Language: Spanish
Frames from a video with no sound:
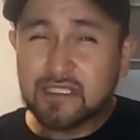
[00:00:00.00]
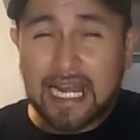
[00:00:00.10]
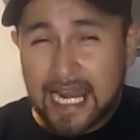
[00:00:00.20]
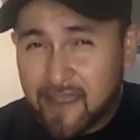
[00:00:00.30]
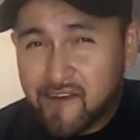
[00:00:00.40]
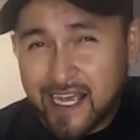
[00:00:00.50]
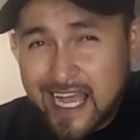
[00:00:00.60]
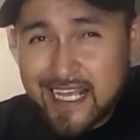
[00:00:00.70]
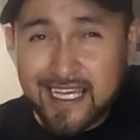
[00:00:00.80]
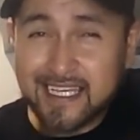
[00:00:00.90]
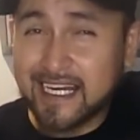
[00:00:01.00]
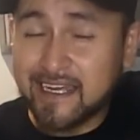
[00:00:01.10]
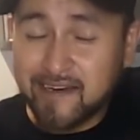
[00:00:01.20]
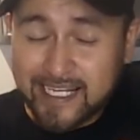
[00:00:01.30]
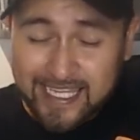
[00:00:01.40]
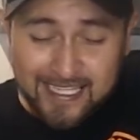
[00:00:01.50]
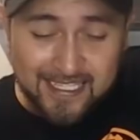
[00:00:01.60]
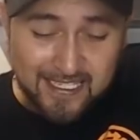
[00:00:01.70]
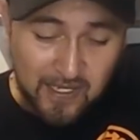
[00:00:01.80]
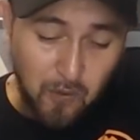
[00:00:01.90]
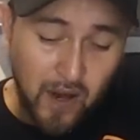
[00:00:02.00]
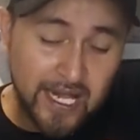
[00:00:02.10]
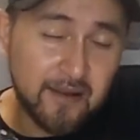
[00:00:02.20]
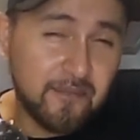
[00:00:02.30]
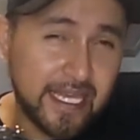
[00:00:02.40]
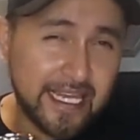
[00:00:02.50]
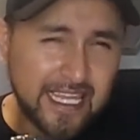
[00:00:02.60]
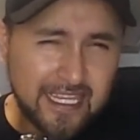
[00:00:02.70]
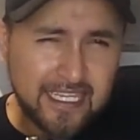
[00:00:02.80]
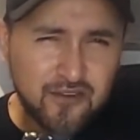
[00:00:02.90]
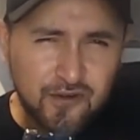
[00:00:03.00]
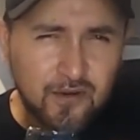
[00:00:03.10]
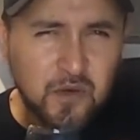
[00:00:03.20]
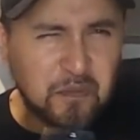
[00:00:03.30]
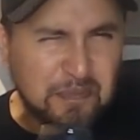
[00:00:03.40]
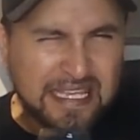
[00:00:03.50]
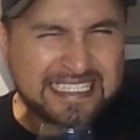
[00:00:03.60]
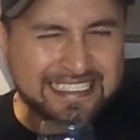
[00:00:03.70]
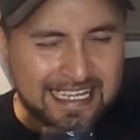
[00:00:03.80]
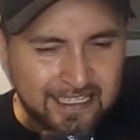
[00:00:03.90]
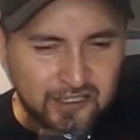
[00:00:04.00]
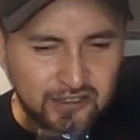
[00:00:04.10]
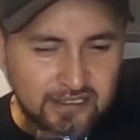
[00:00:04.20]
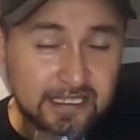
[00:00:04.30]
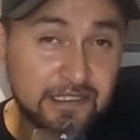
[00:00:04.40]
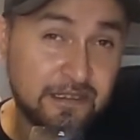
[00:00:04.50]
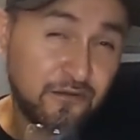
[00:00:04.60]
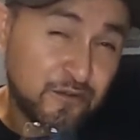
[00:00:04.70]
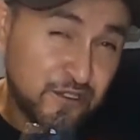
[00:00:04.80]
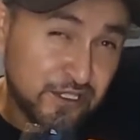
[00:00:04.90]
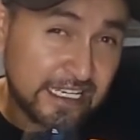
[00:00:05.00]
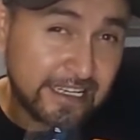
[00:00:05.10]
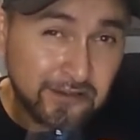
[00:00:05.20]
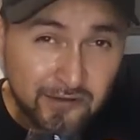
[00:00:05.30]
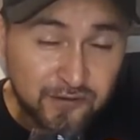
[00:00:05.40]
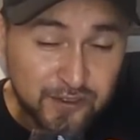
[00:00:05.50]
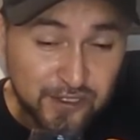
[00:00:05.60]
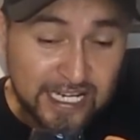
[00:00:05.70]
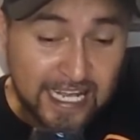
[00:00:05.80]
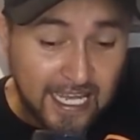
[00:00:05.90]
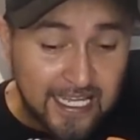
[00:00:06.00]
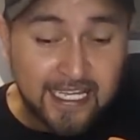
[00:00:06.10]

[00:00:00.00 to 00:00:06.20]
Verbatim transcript: life hack que la verdad igual me quedé yo como pensando de si funcionará o no funcionará.